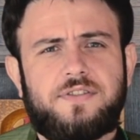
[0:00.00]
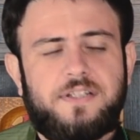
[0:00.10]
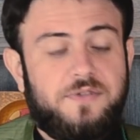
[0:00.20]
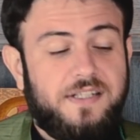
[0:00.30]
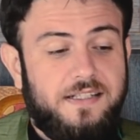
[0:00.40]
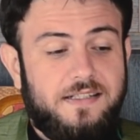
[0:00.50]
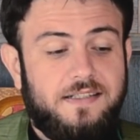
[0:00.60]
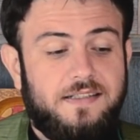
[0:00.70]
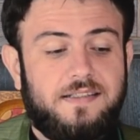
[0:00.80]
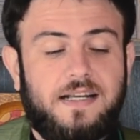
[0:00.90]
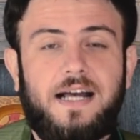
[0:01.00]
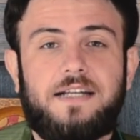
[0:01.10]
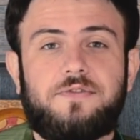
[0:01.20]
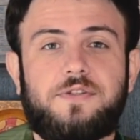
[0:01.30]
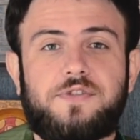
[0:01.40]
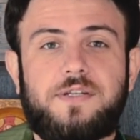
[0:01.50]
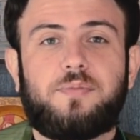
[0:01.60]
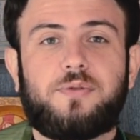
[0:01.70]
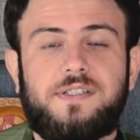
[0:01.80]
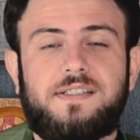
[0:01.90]
Deus é necessário, Deus é
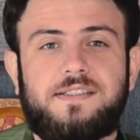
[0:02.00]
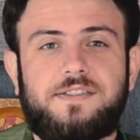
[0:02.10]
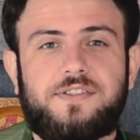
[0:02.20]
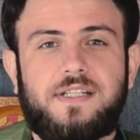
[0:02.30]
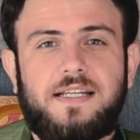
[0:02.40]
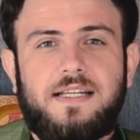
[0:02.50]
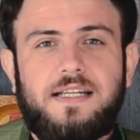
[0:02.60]
importante.